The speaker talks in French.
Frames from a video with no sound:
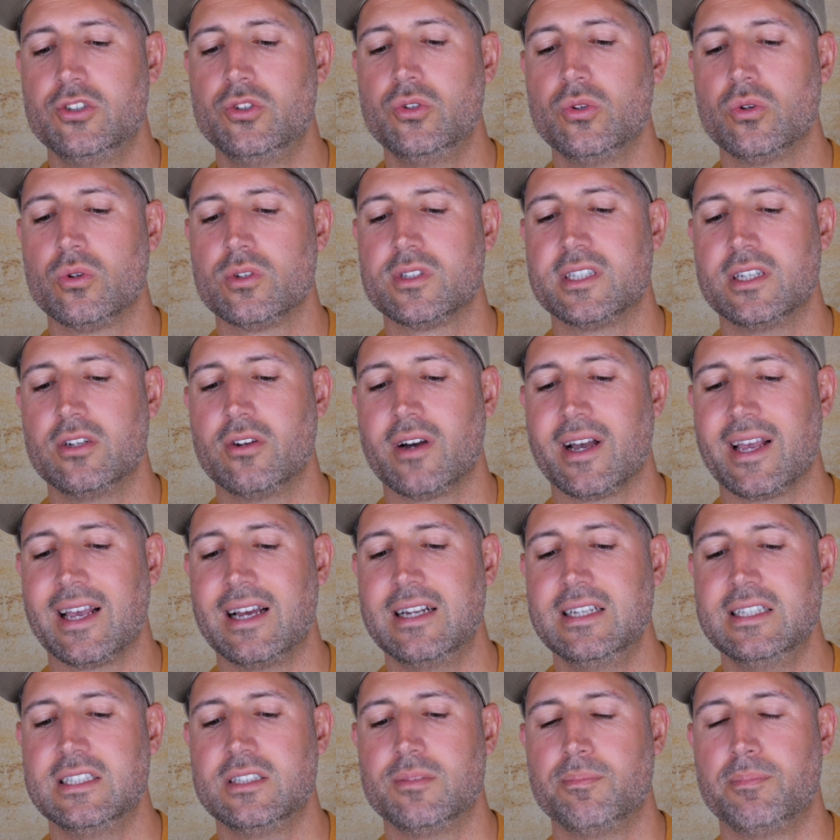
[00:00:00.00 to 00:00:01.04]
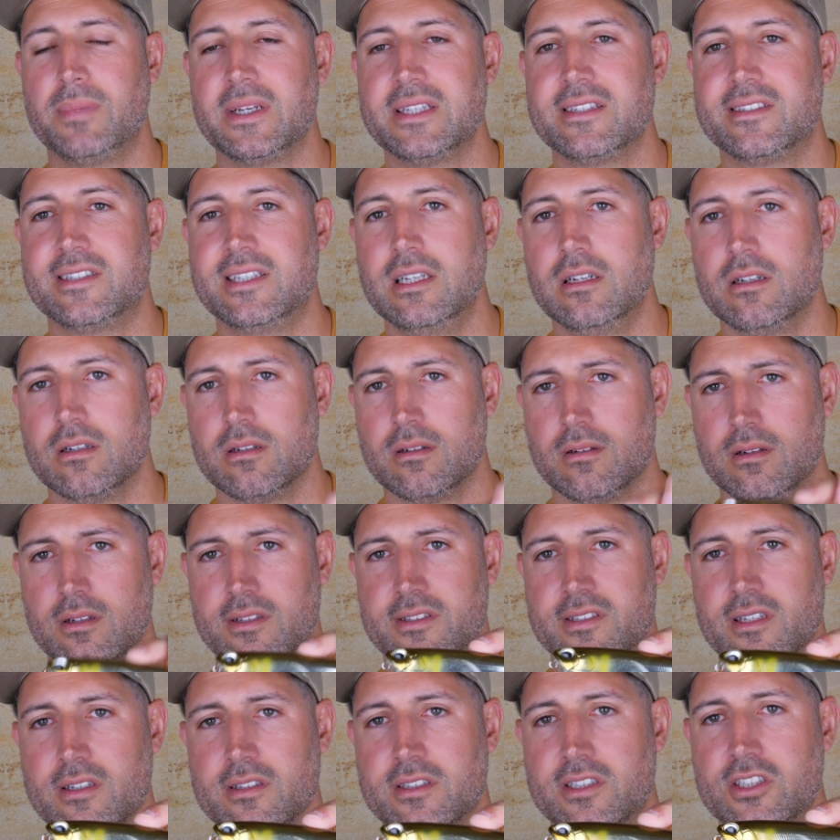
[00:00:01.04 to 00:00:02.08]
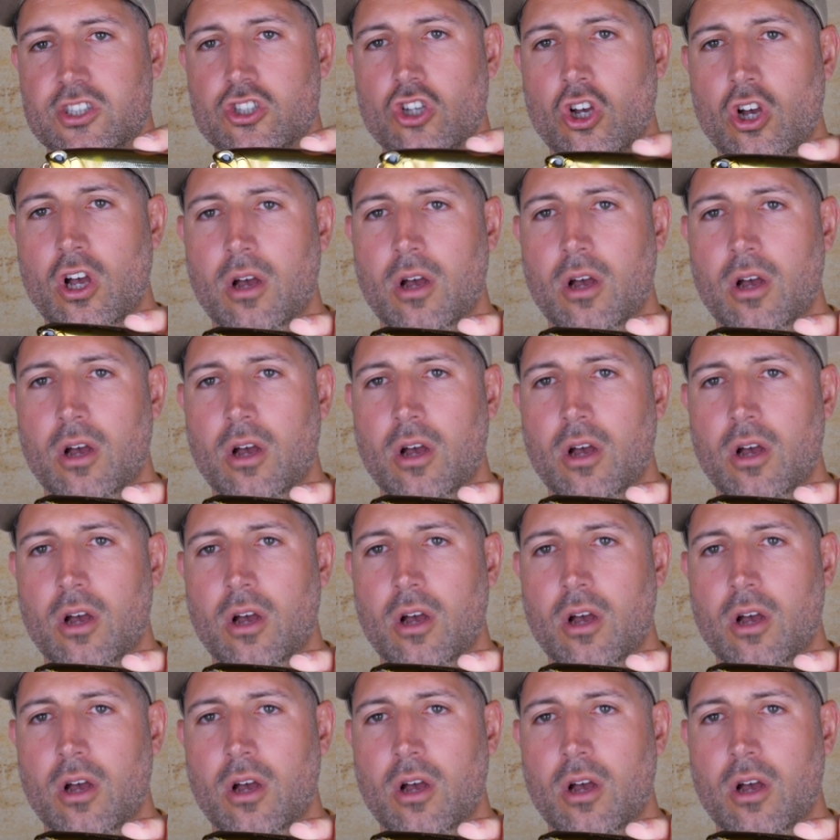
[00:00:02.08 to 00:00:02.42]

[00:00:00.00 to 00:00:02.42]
Duo, c'est le Realist Pencil en 110.